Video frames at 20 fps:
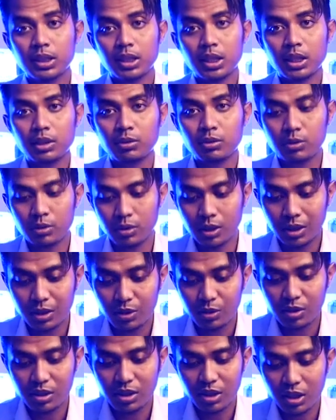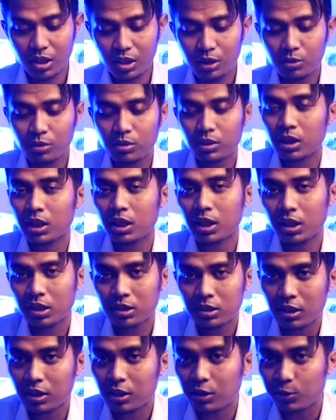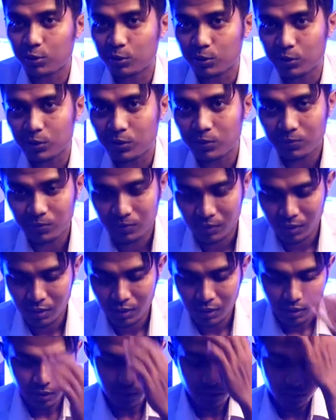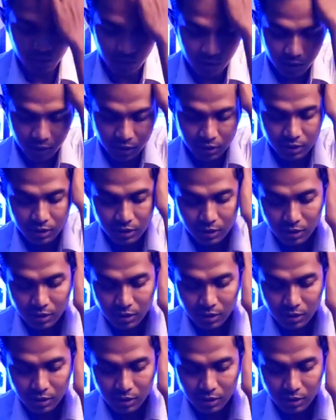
yang 700D ini sudah layar sentuh oke okay.